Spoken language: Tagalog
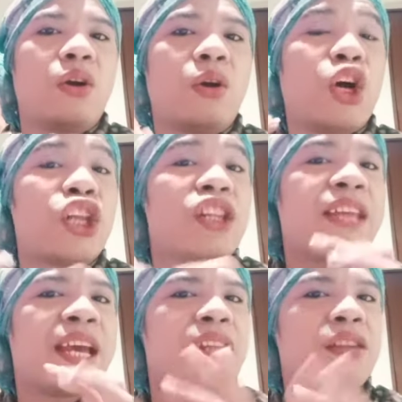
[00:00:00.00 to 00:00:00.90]

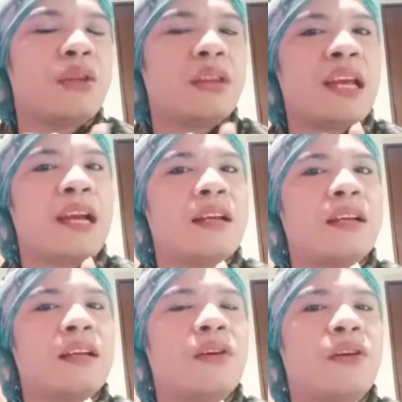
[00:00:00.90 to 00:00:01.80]
content
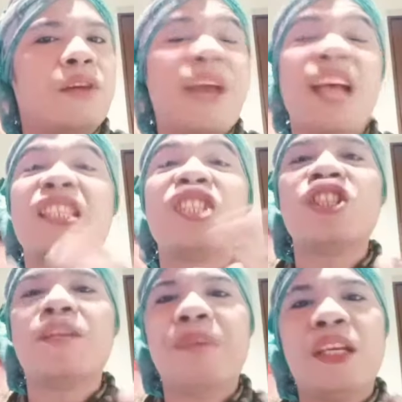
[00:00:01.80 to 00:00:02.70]
ng or message
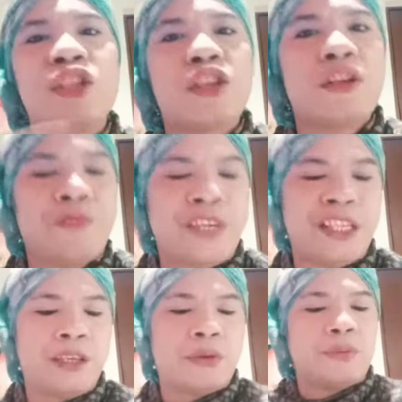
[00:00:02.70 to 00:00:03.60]
ng picture or
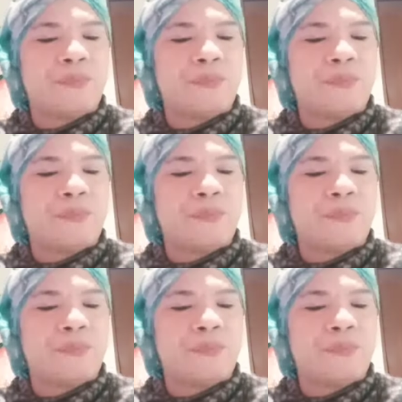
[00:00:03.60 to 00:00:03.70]
video.